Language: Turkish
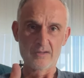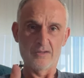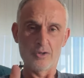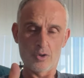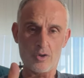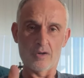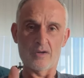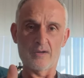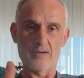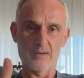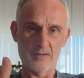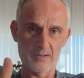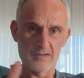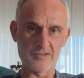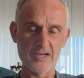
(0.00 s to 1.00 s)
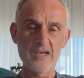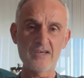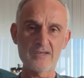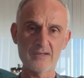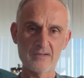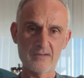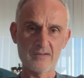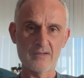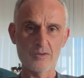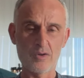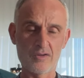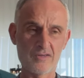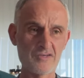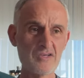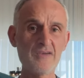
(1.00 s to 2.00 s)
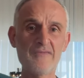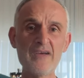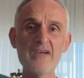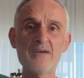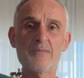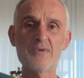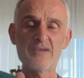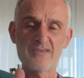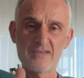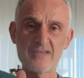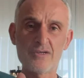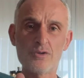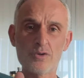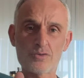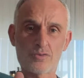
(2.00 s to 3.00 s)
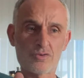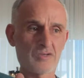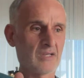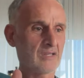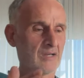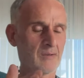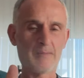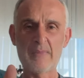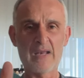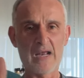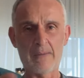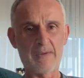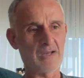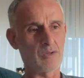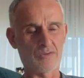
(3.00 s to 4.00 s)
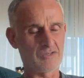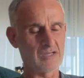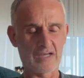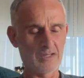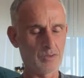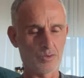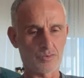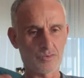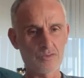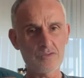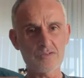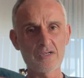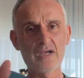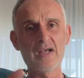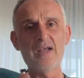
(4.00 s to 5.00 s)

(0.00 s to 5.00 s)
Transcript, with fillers: diyor e, şey e, yönetici ve siz gidiyorsunuz ya da beraber yöneticiden gidiyorsunuz.